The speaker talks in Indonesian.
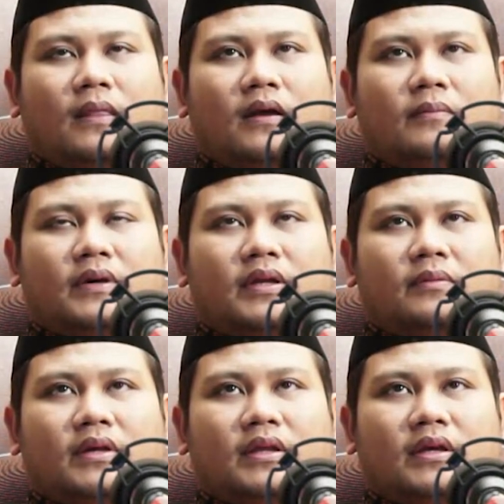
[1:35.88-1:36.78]
apa
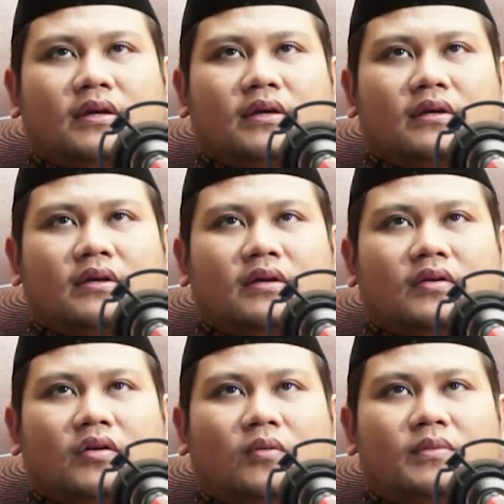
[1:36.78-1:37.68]
namanya
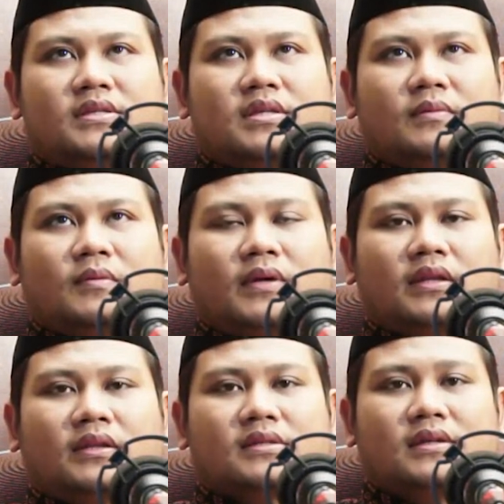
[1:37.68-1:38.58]
Komisi
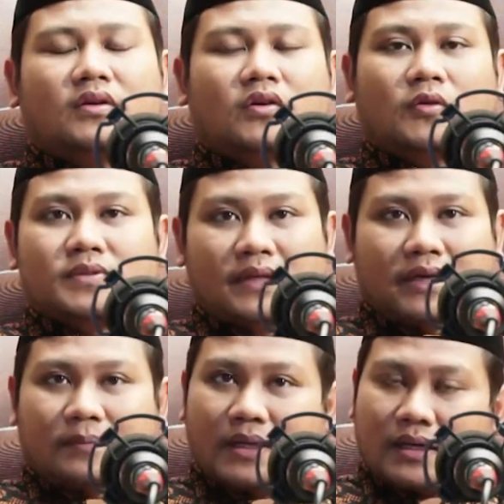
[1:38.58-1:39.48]
Pemberantasan Korupsi
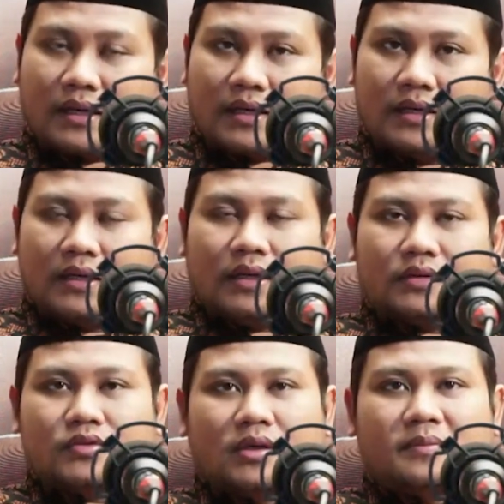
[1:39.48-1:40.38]
KPK
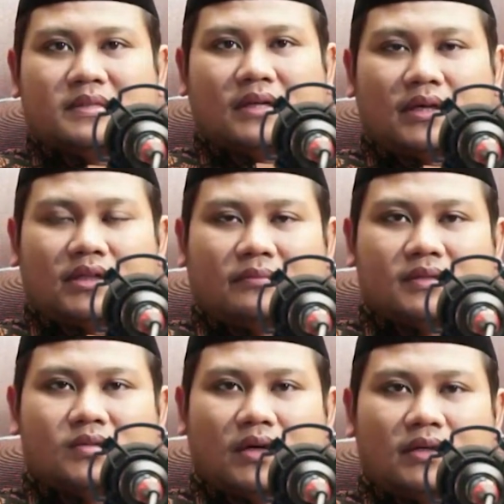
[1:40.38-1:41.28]
itu juga bisa kita
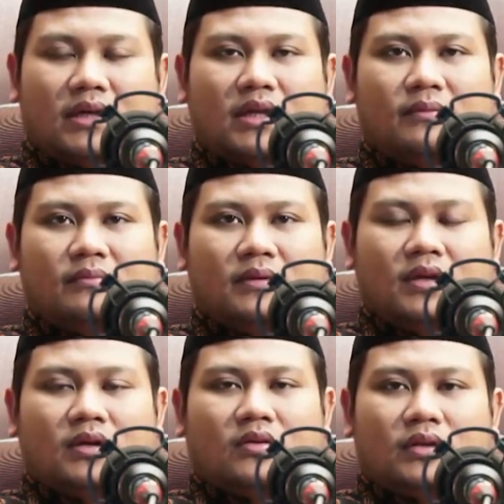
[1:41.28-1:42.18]
masukkan dalam
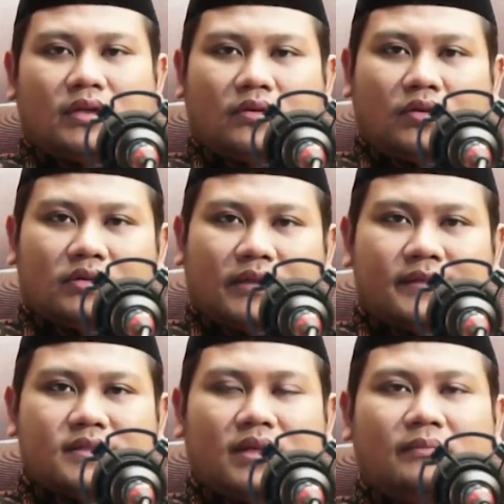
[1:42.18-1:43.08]

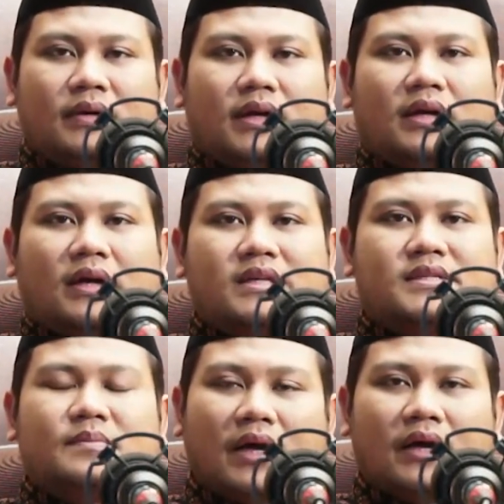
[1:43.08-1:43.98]
konteks lembaga
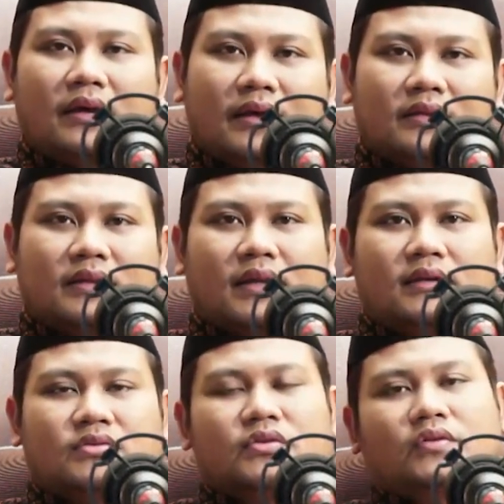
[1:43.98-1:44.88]
hisbah yang telah
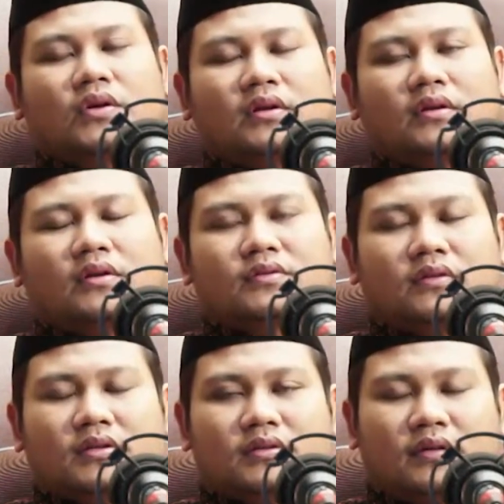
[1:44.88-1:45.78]
dicontohkan oleh
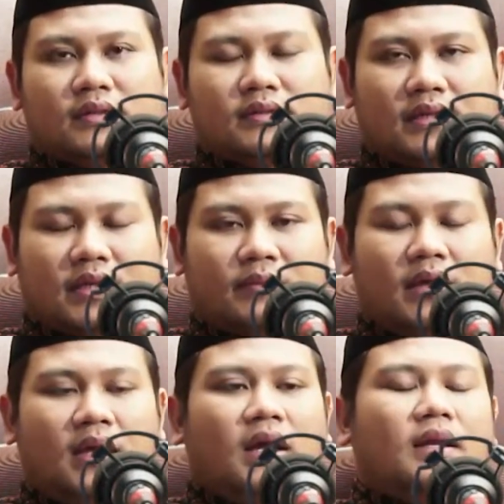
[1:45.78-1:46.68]
Rasulullah SAW.
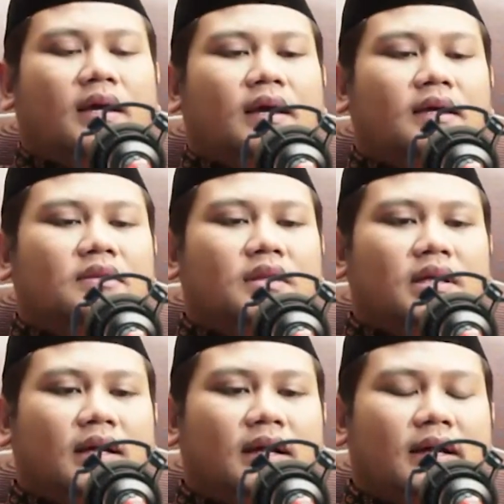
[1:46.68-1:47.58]
Nah,
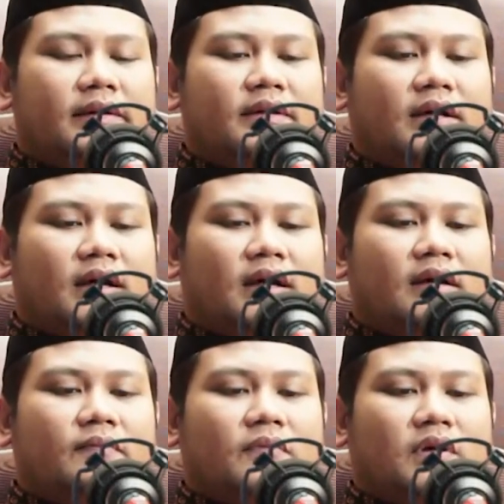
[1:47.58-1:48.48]
ketika
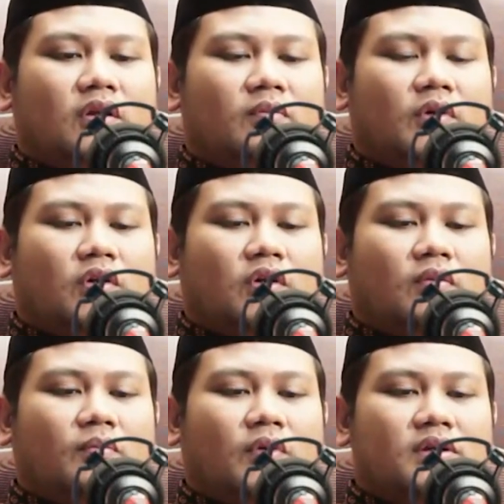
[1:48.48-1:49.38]
ada
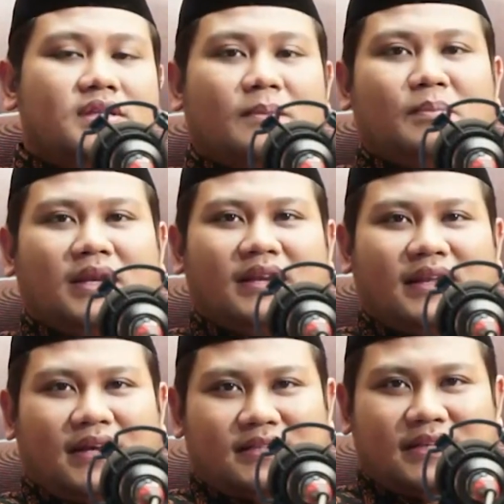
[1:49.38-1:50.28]
kelompok-kelompok sipil,
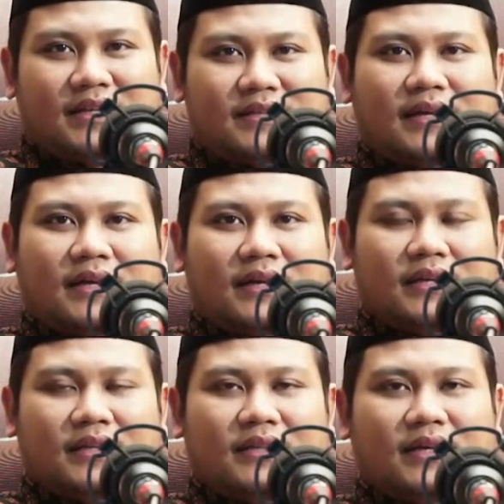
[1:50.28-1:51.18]
nah istilahnya sekarang kan,
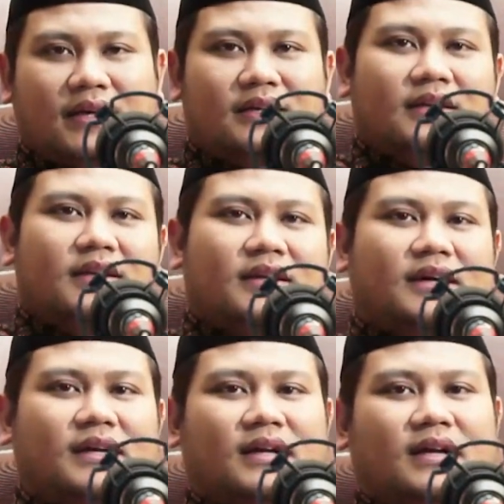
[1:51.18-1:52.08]
ketika ada
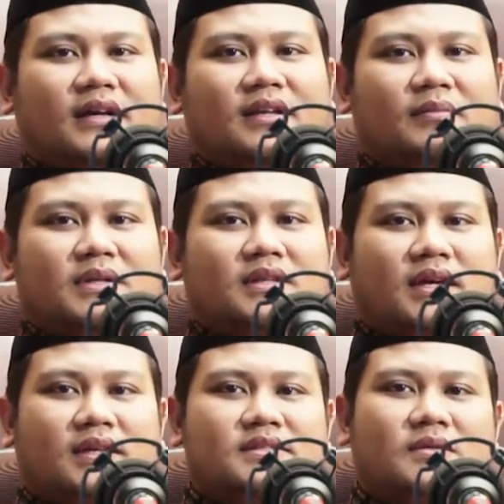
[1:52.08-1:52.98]
negara, ada
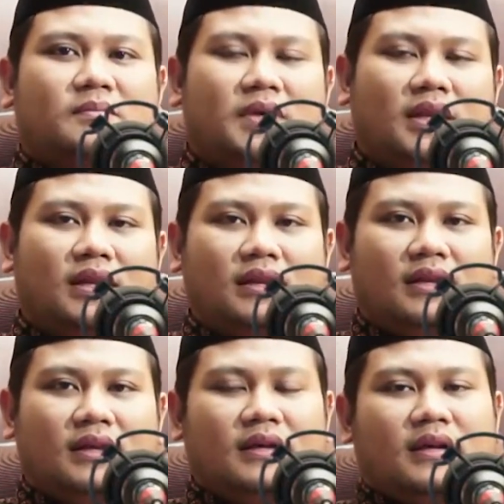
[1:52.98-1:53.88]
masyarakat sipil,
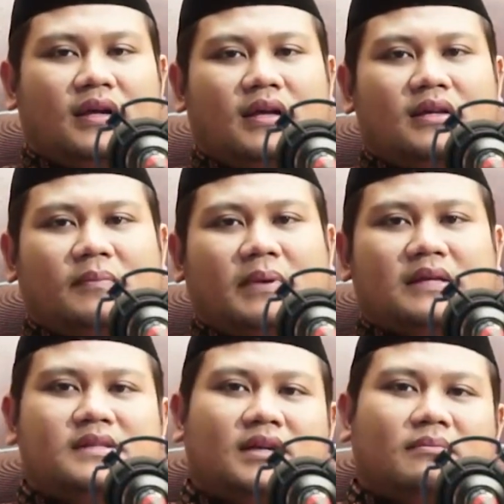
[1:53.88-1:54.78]
ada
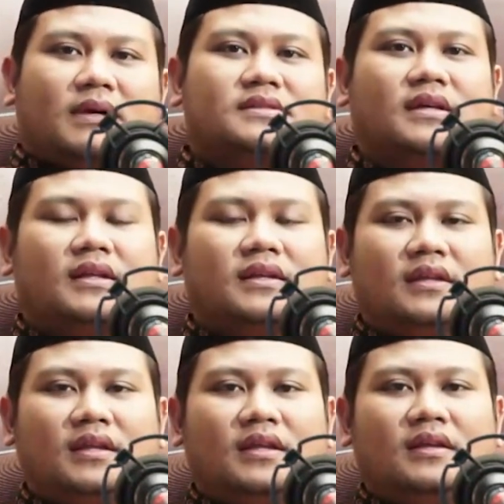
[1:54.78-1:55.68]
pasar. Pasar
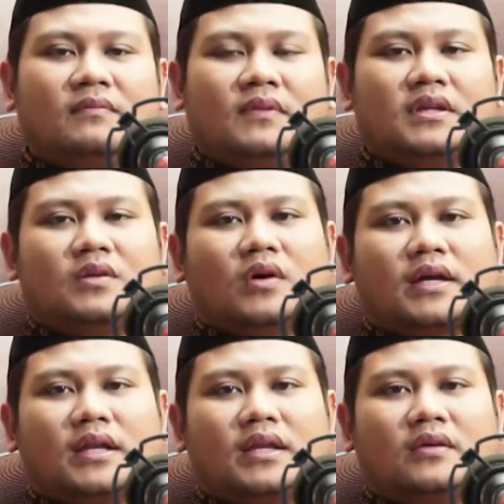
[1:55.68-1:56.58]
ini
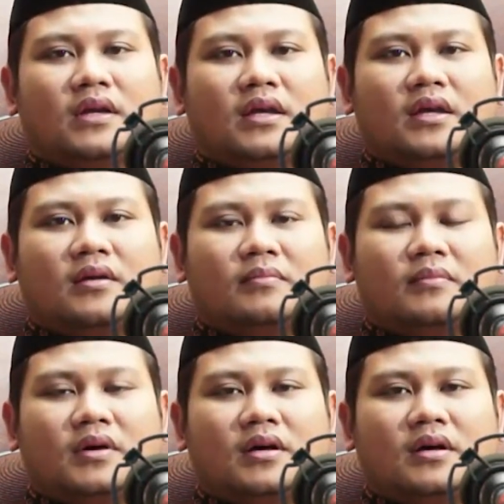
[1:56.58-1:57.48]
diwakili oleh
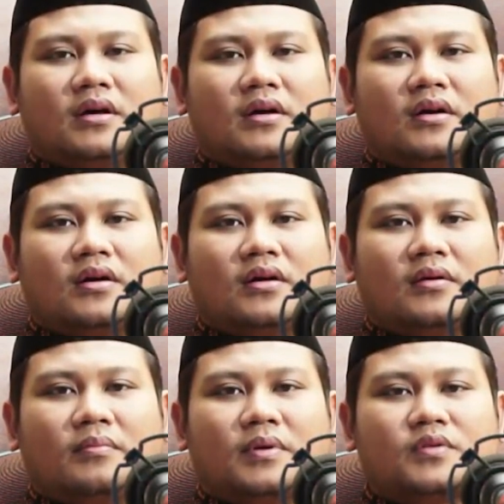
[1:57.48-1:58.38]
eh,
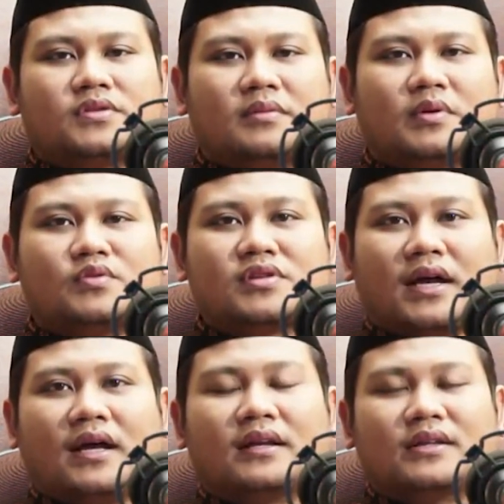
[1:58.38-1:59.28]

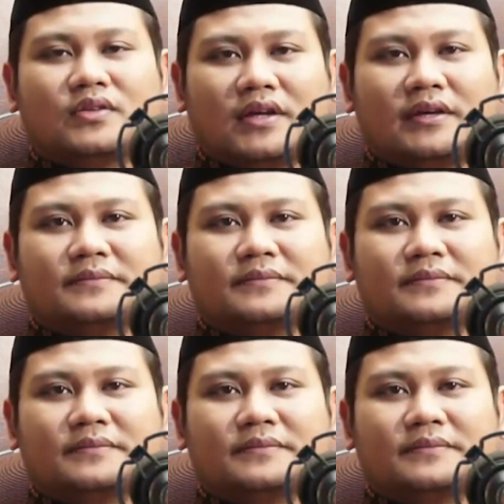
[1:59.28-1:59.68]
perusahaan-perusahaan gitu ya.